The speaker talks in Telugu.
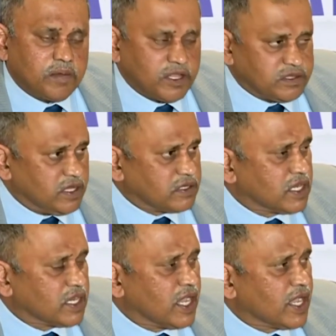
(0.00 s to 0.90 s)

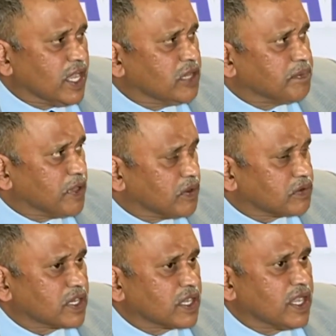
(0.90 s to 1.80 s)
ప్రత్యక్షంగా కానీ
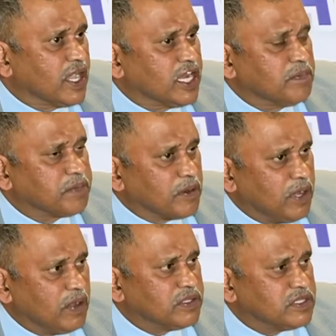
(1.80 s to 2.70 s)
పరోక్షంగా కానీ
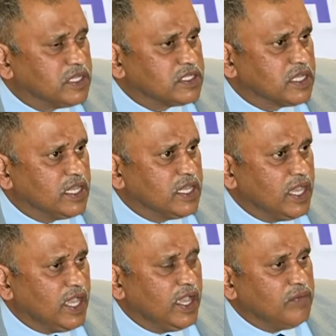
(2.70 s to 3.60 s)
ప్రభావం చేసే
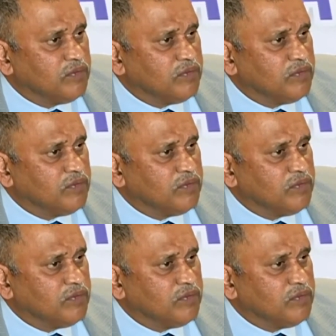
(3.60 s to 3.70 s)
ఏ